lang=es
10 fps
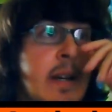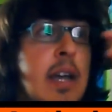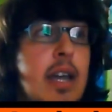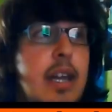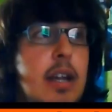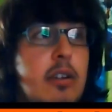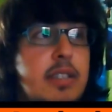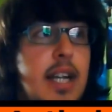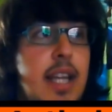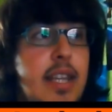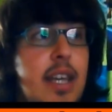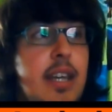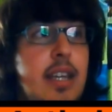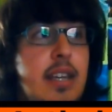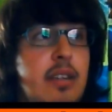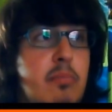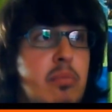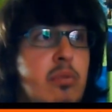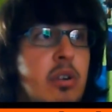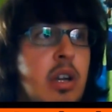ni idea. Y luego está la de IS
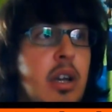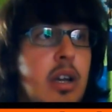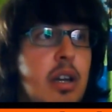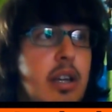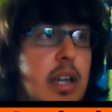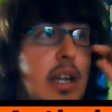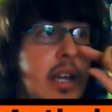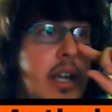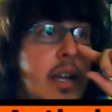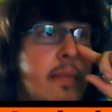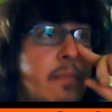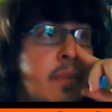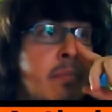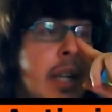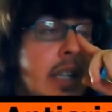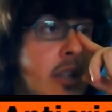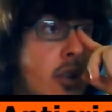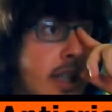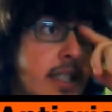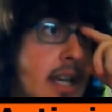Pur, que me han
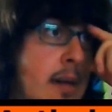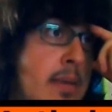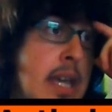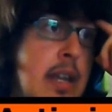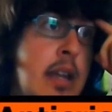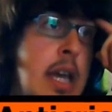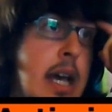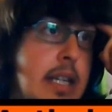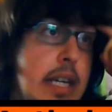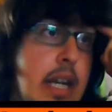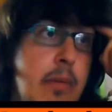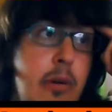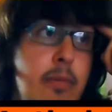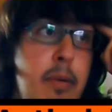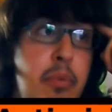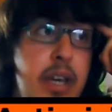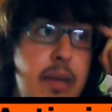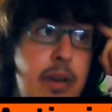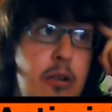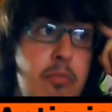dicho que está bien, así que a lo mejor me
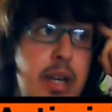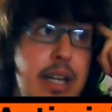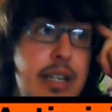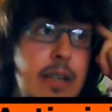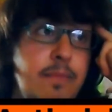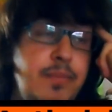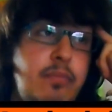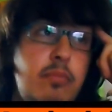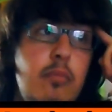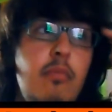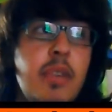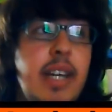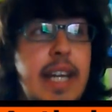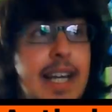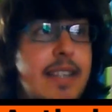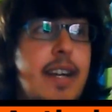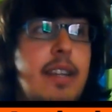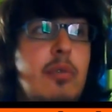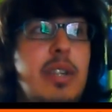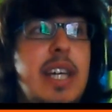puede que me compre esa. Y la
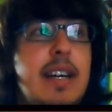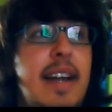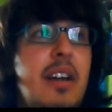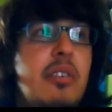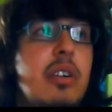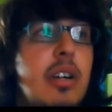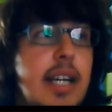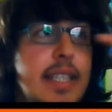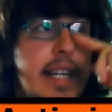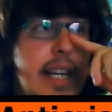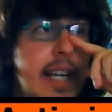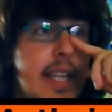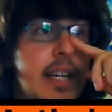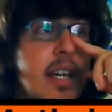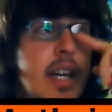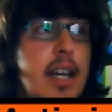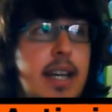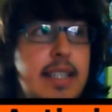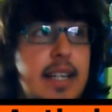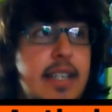entrada de un día, claro. Así que nada,
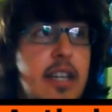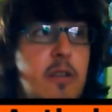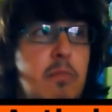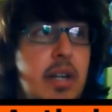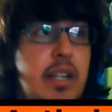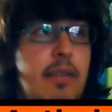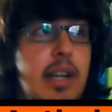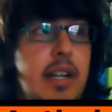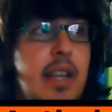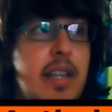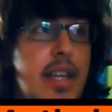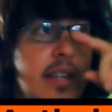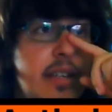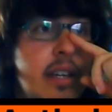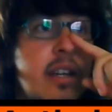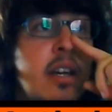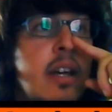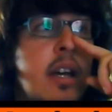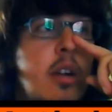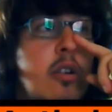es la serie completa, ¿vale? La de IS.
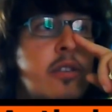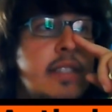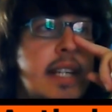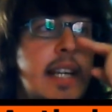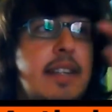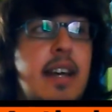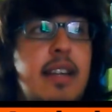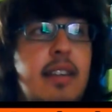Luego está la,